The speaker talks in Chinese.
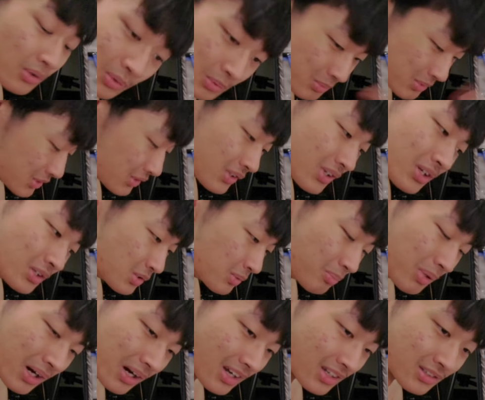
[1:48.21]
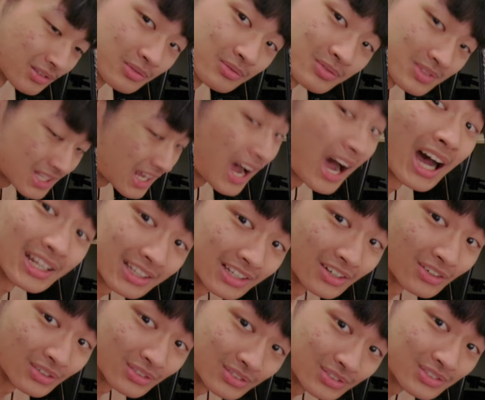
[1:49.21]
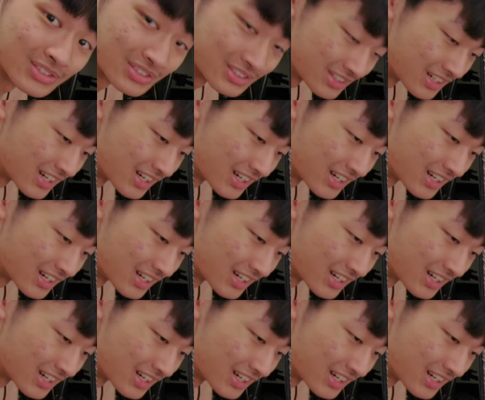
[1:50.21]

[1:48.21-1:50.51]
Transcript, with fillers: 我们就可以去帮他擦掉。之